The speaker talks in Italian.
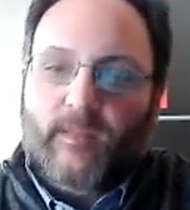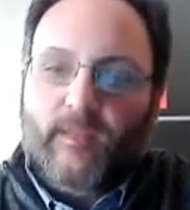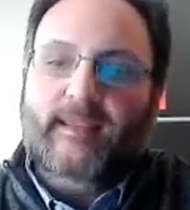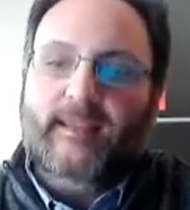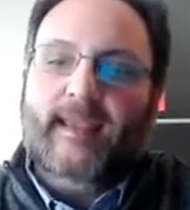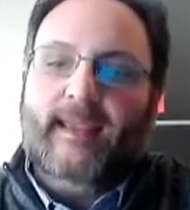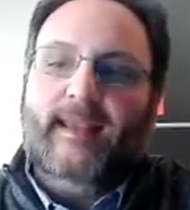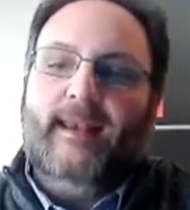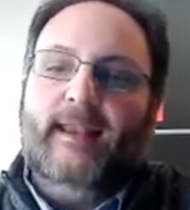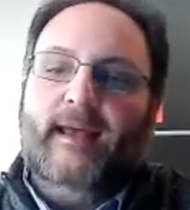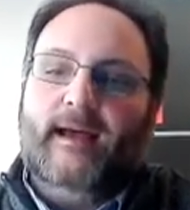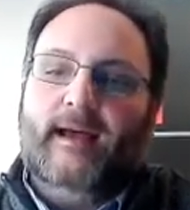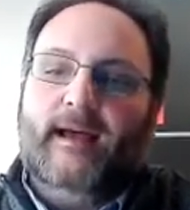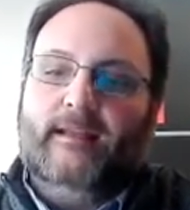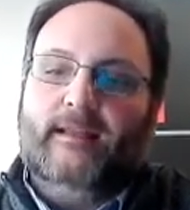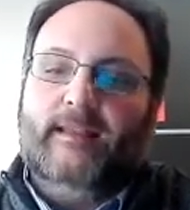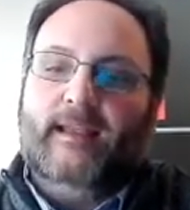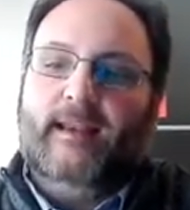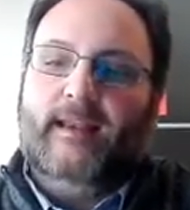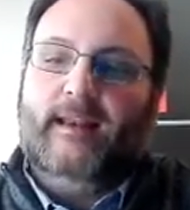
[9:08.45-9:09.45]

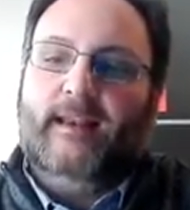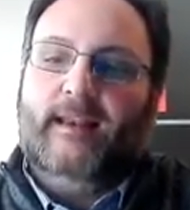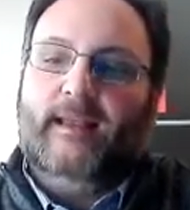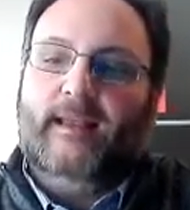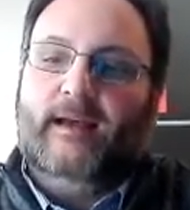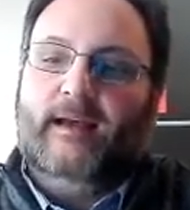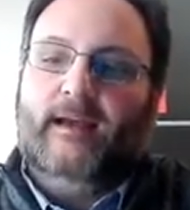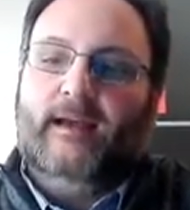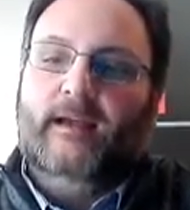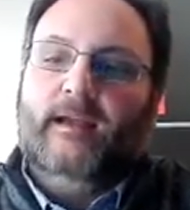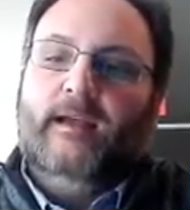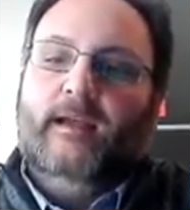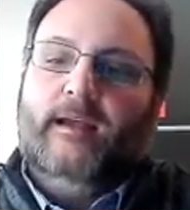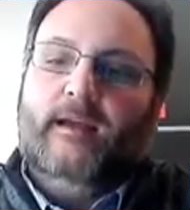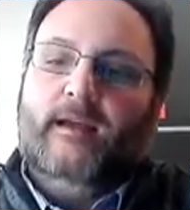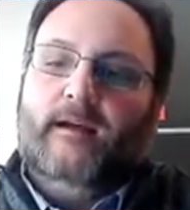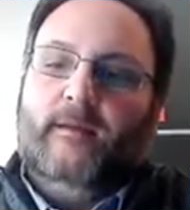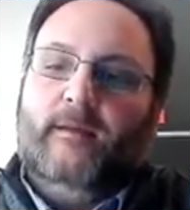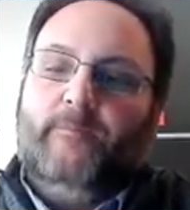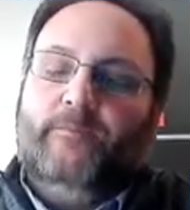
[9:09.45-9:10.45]
del, del,
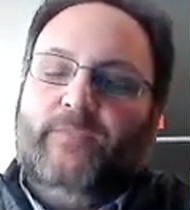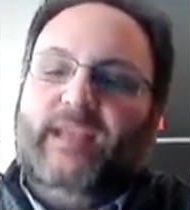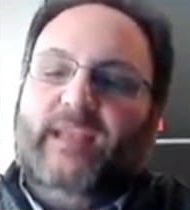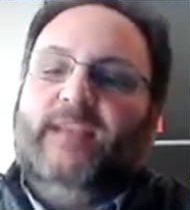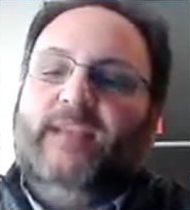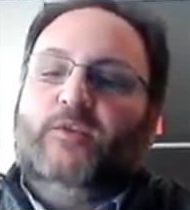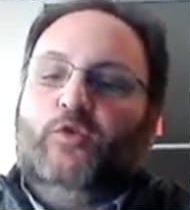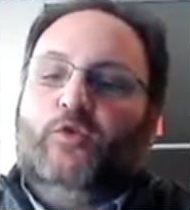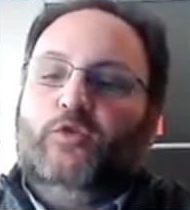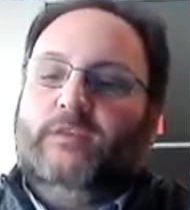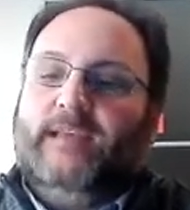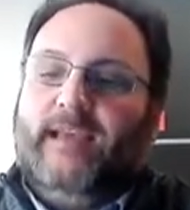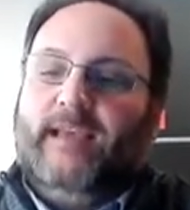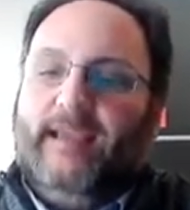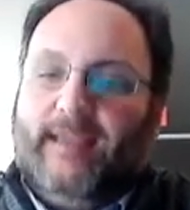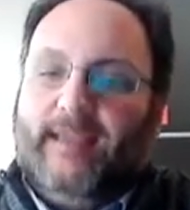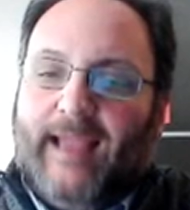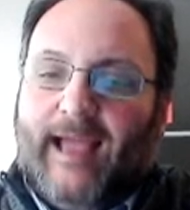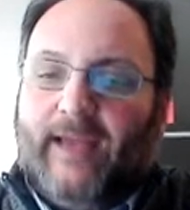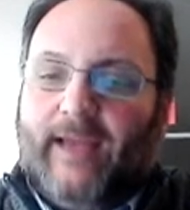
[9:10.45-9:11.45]
um, del
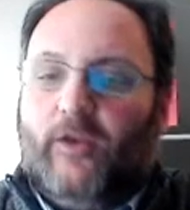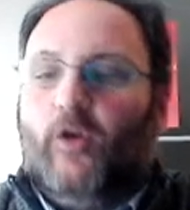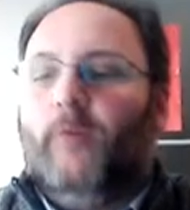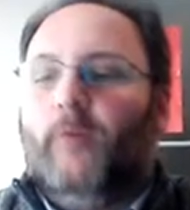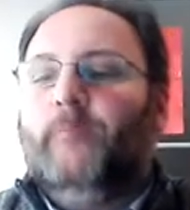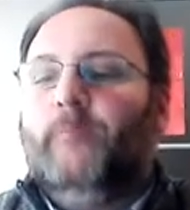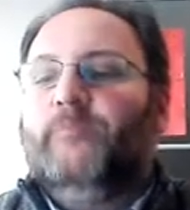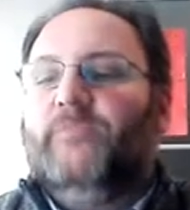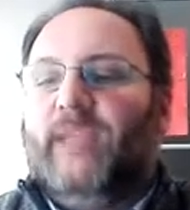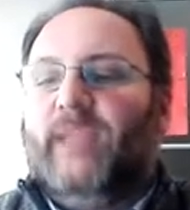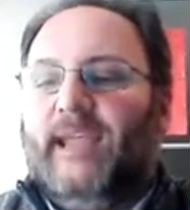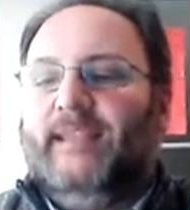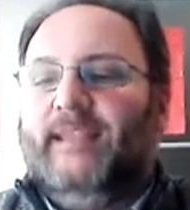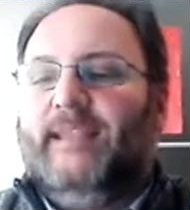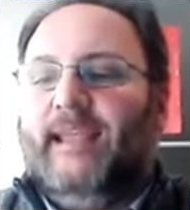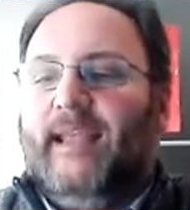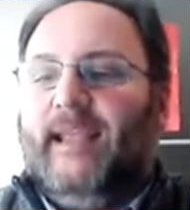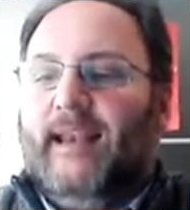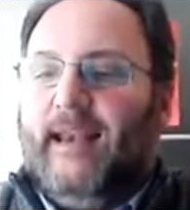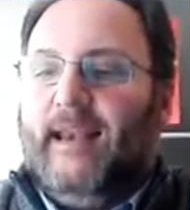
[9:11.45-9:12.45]
sociosanitario e
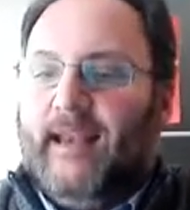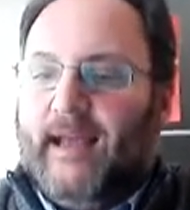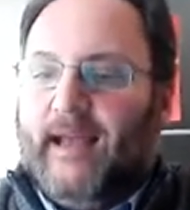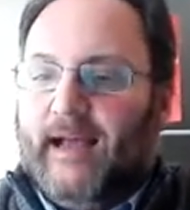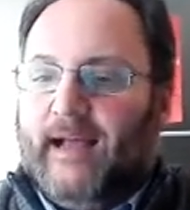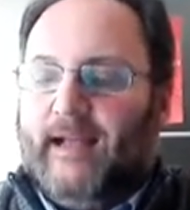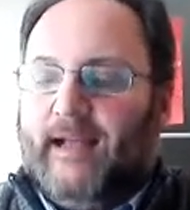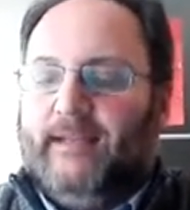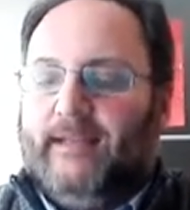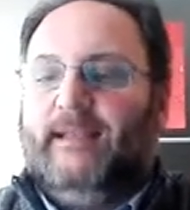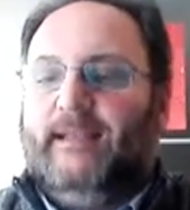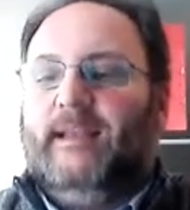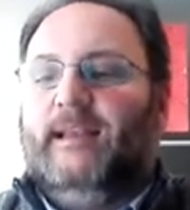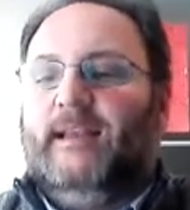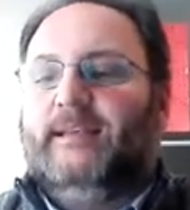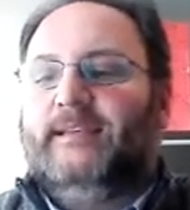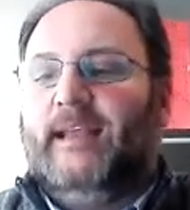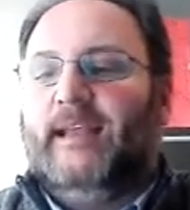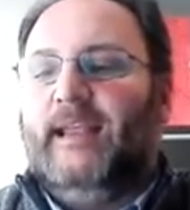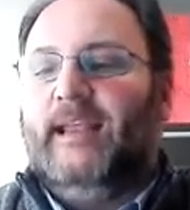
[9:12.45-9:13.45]
del,
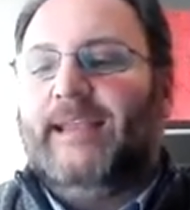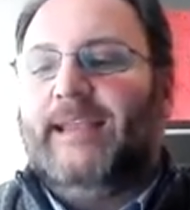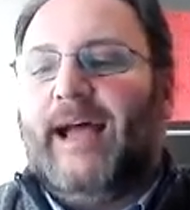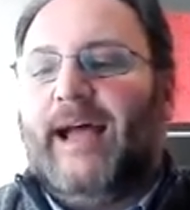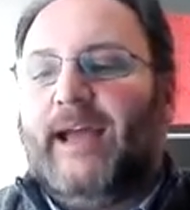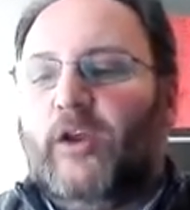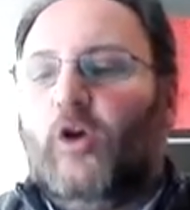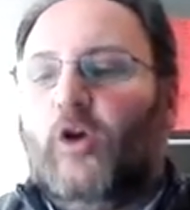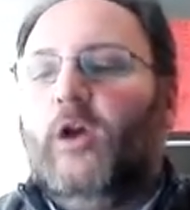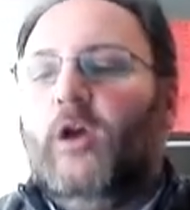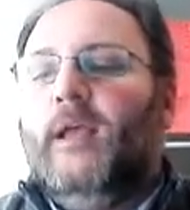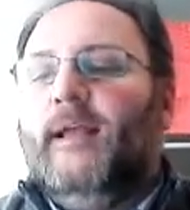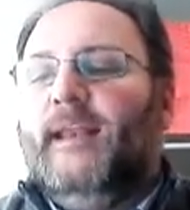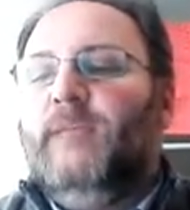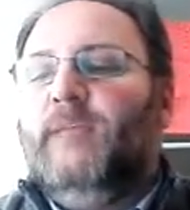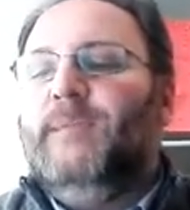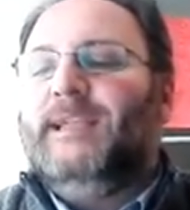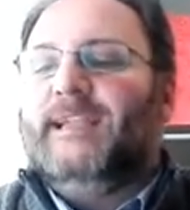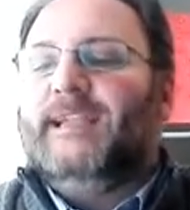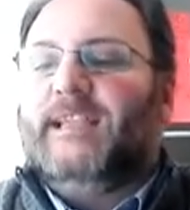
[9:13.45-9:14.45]
del, sanitario
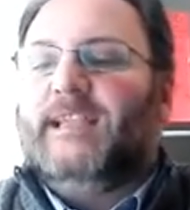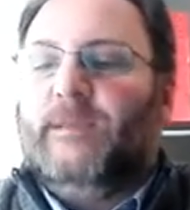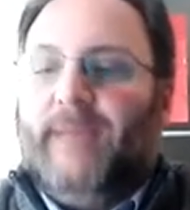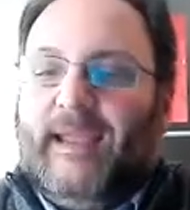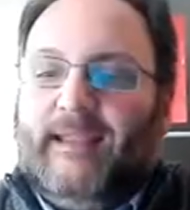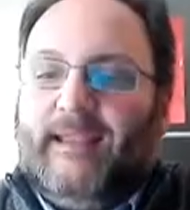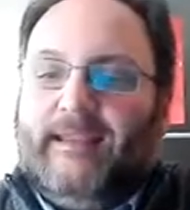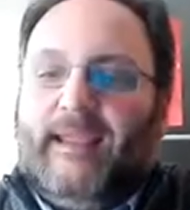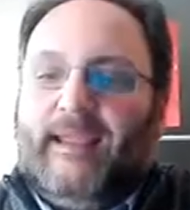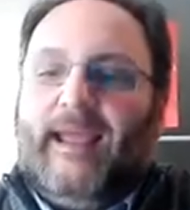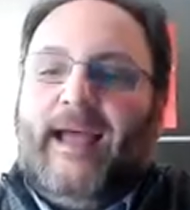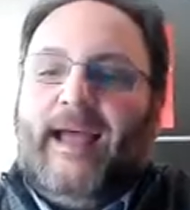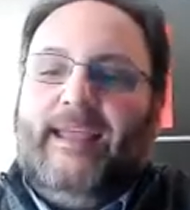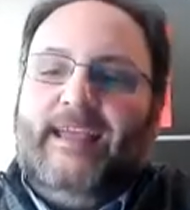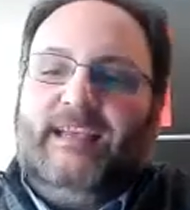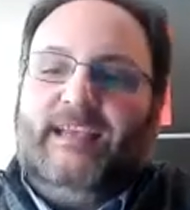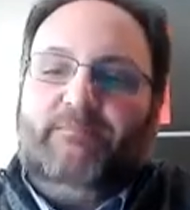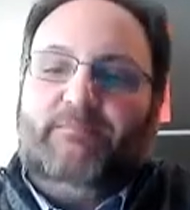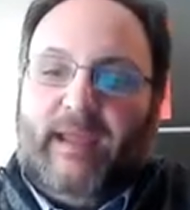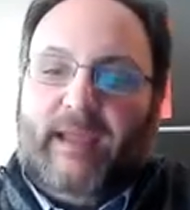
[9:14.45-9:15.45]
limitatamente
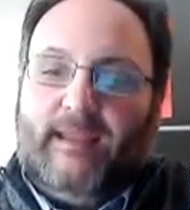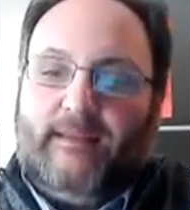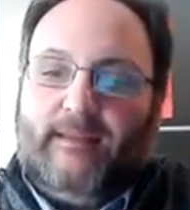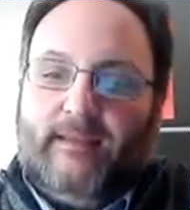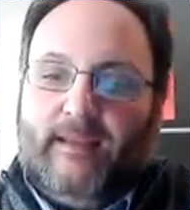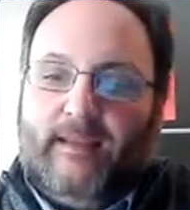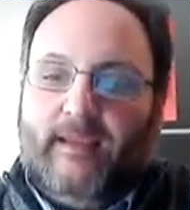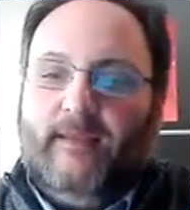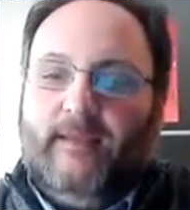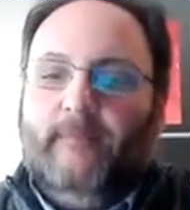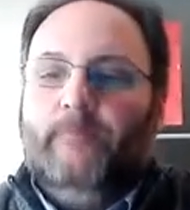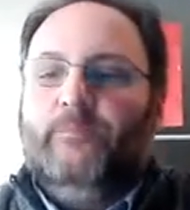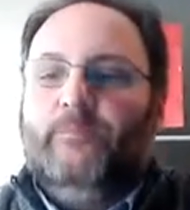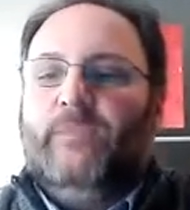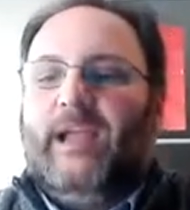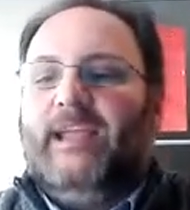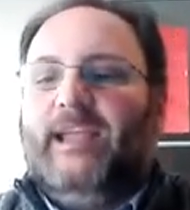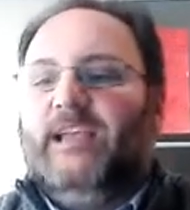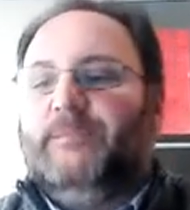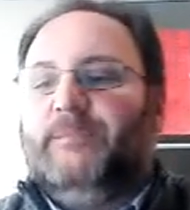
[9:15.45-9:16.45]
agli aspetti,
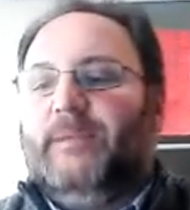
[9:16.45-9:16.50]
agli